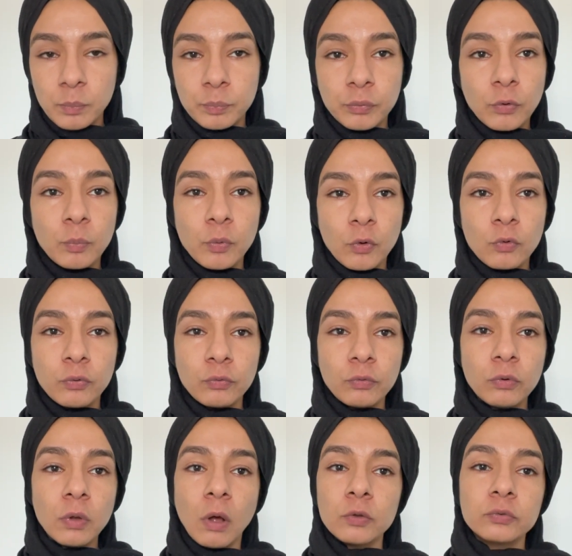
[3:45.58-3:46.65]
pour
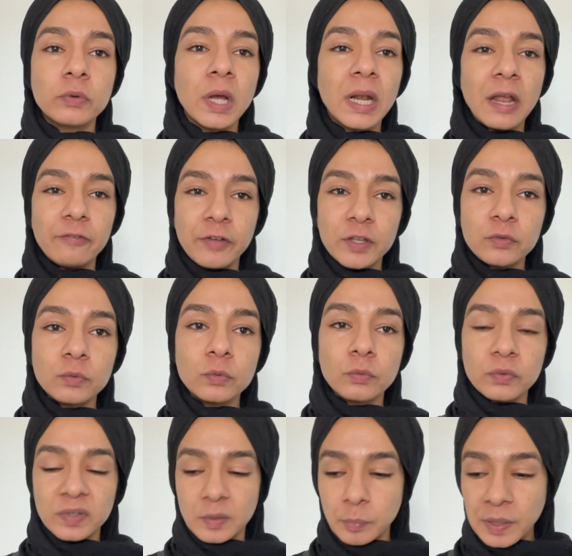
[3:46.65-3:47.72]
beaucoup, en tout cas de la façon
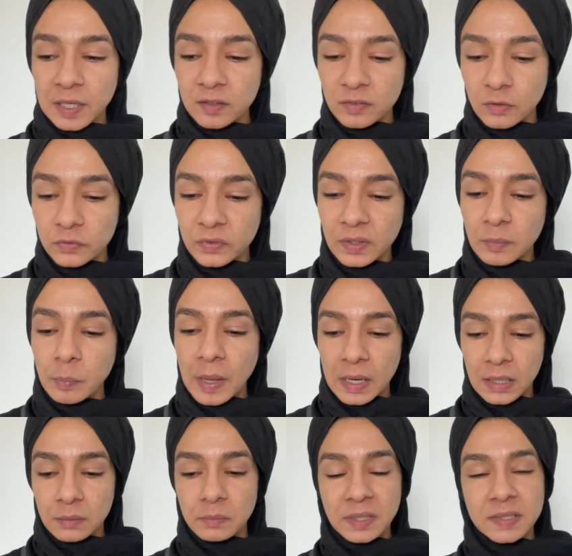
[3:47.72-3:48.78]
dont c'est présenté
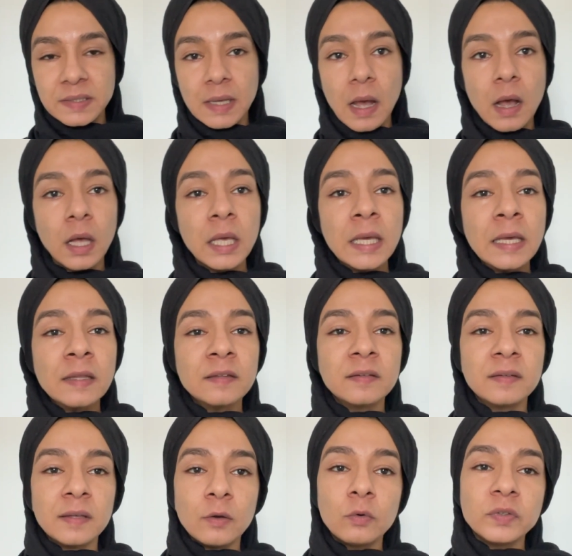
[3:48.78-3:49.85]
par les médias,
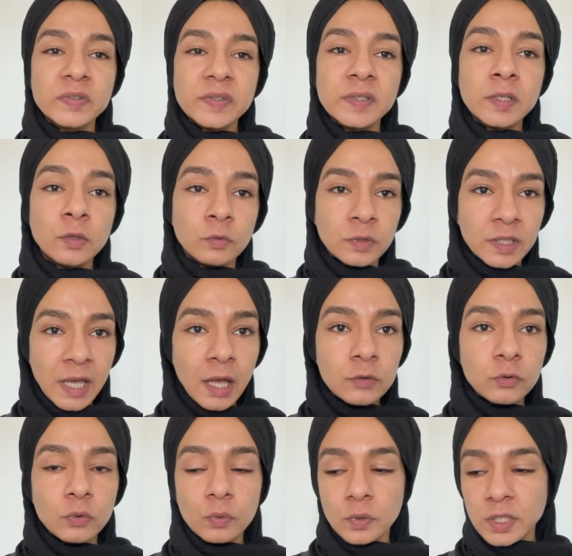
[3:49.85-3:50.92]
c'est aussi une guerre
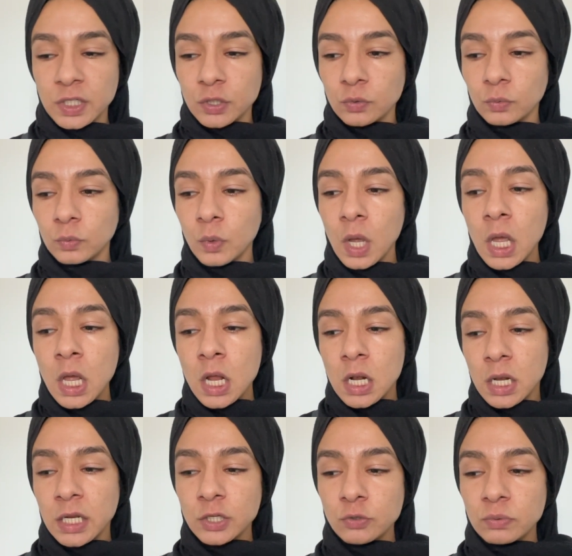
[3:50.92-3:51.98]
de religion,
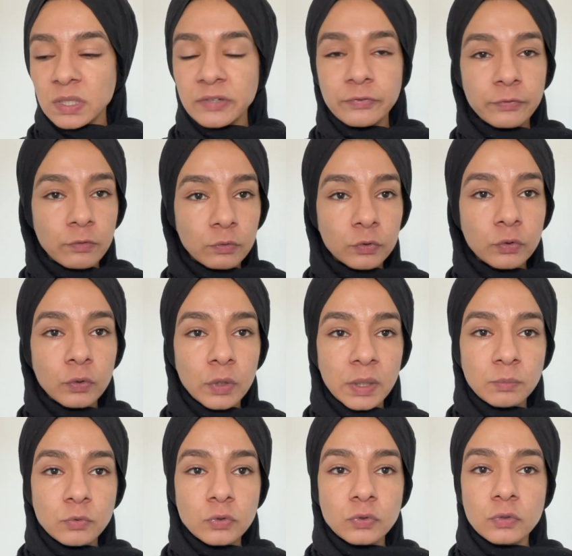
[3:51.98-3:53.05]
les juifs contre
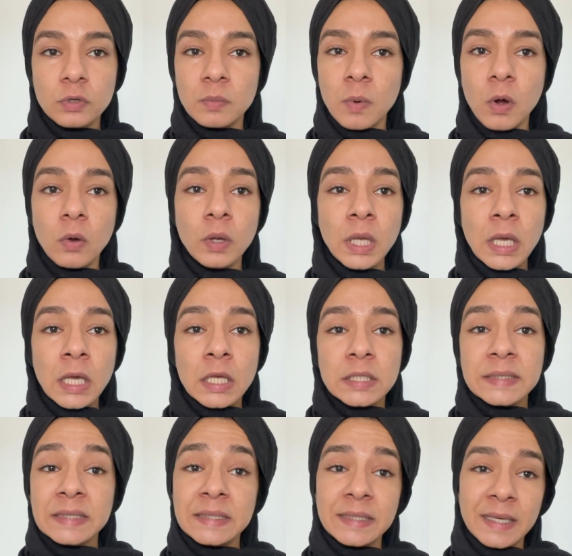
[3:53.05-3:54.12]
les musulmans,
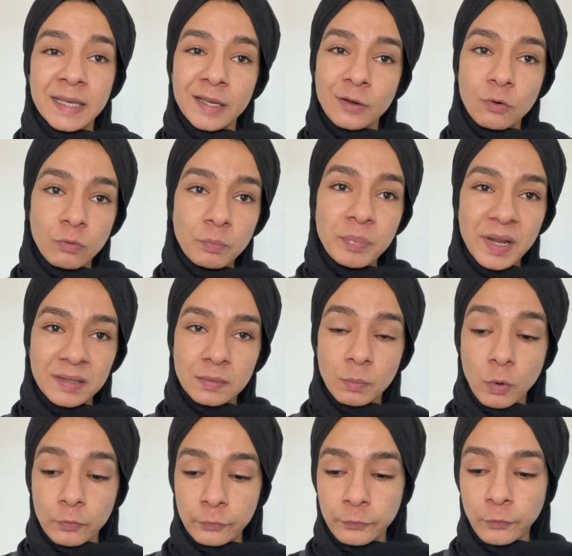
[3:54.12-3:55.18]
ce qui est
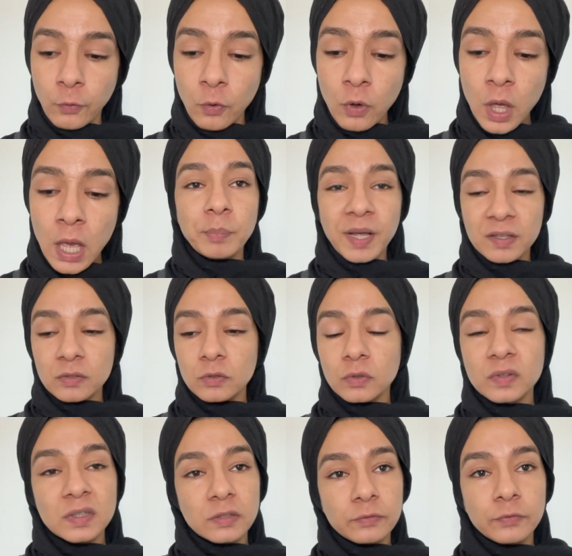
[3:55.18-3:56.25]
complètement faux, parce
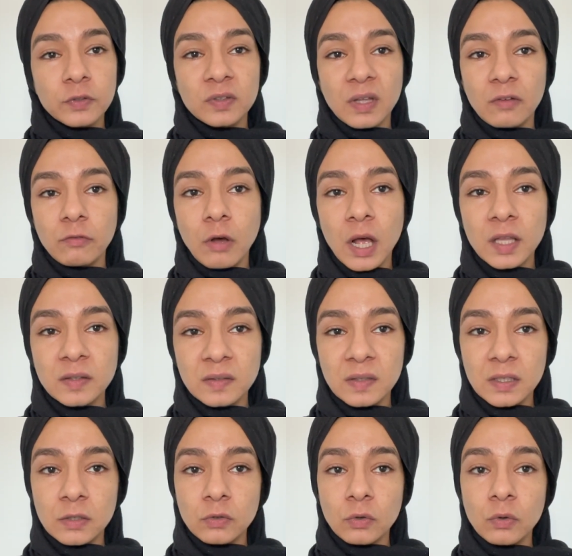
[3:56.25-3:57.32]
que ce qu'il faut savoir,
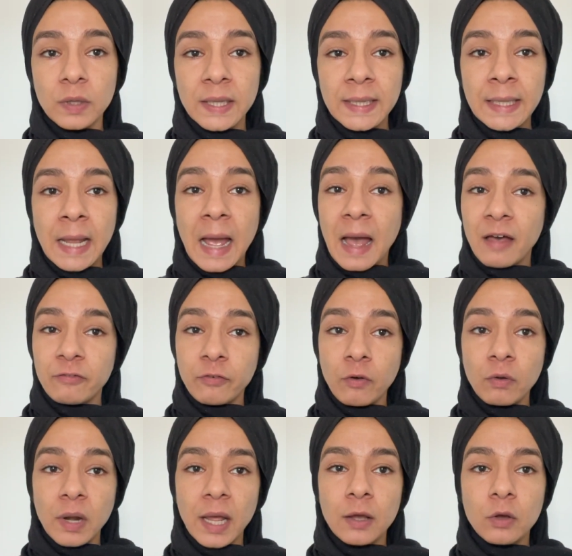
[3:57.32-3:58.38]
c'est que
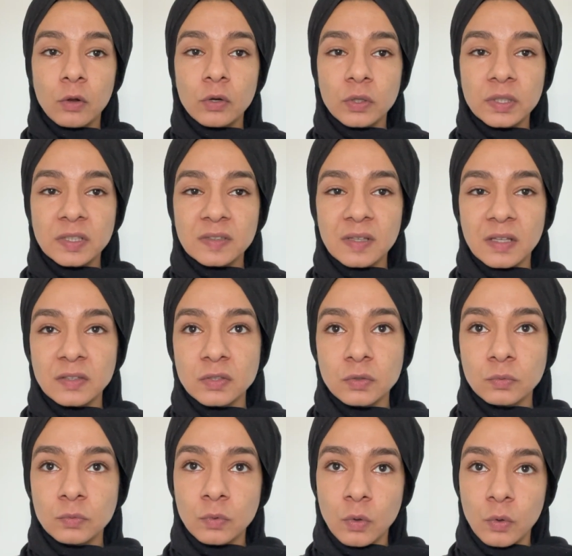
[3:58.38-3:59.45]
avant la
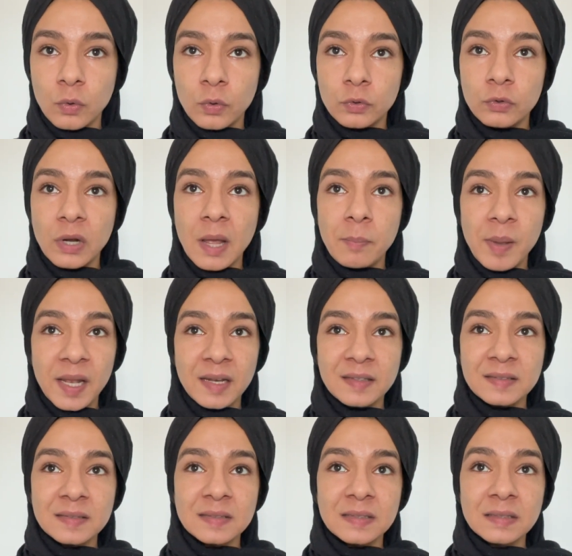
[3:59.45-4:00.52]
colonisation euh, de la
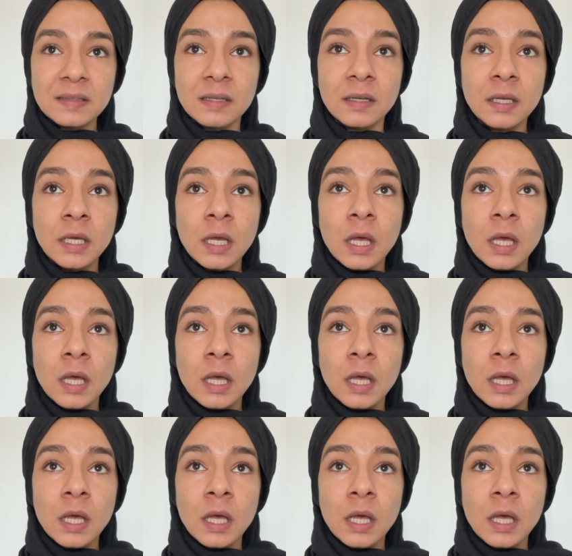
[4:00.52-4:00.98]
Palestine,